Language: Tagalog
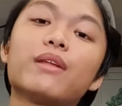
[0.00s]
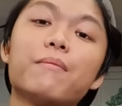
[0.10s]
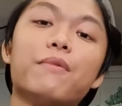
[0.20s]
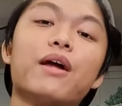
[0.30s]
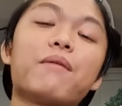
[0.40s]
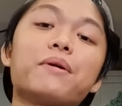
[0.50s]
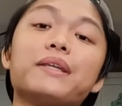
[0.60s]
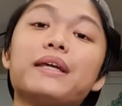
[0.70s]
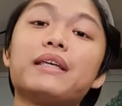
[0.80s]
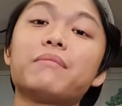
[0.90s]
number ay
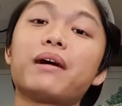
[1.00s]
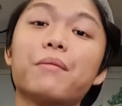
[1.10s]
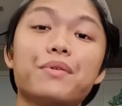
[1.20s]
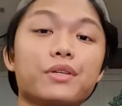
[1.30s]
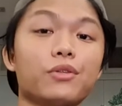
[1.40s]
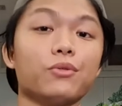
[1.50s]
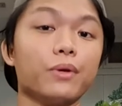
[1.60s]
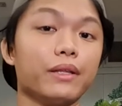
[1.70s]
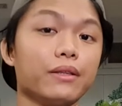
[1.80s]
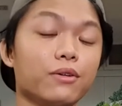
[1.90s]
madali namang
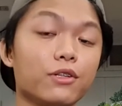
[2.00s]
kabisaduhin.